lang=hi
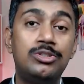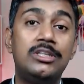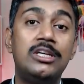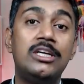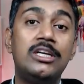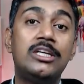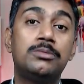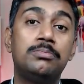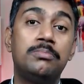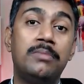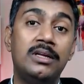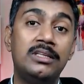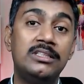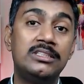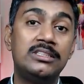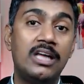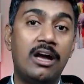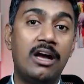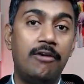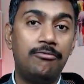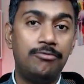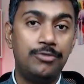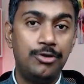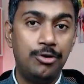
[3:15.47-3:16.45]
सिक्स मंथ्स
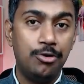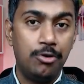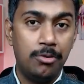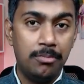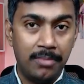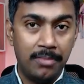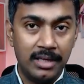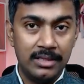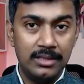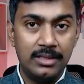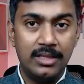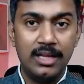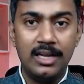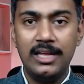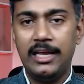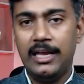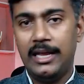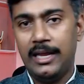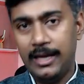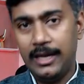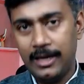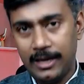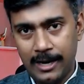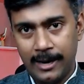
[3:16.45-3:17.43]
ऑफ योर मंथली
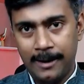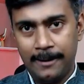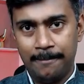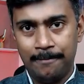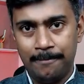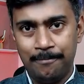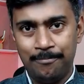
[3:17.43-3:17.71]
इनकम